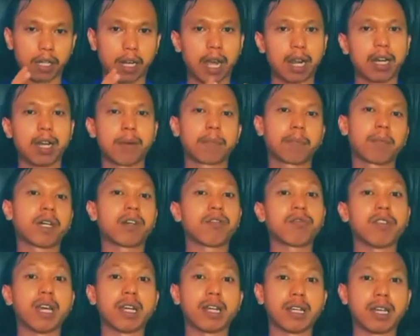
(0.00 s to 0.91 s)
terhadap
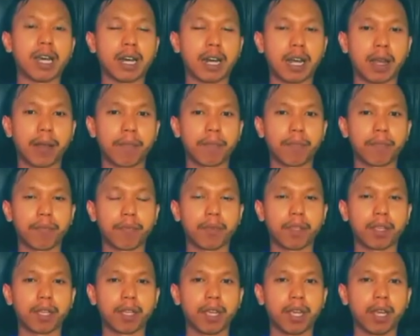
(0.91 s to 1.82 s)
kerugian negara.
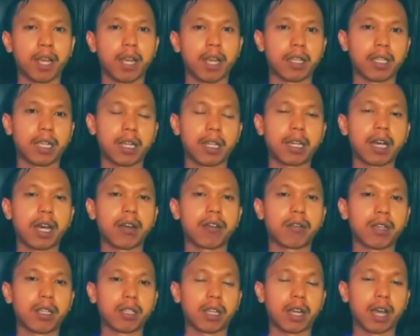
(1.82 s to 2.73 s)
Jadi
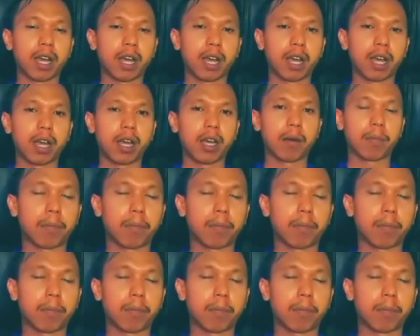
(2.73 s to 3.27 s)
kalau kita